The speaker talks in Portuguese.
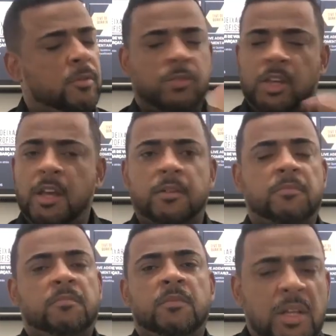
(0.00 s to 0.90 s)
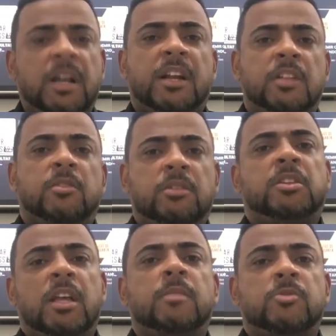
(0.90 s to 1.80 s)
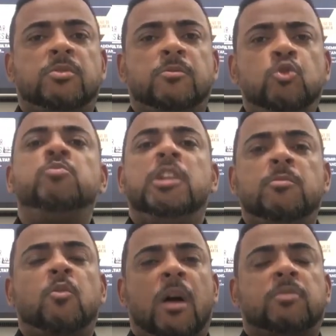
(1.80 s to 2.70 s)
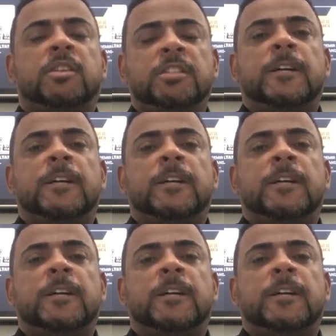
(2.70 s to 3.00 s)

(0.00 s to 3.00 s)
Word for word: como queiram, eu ainda acredito que temos no mínimo quatro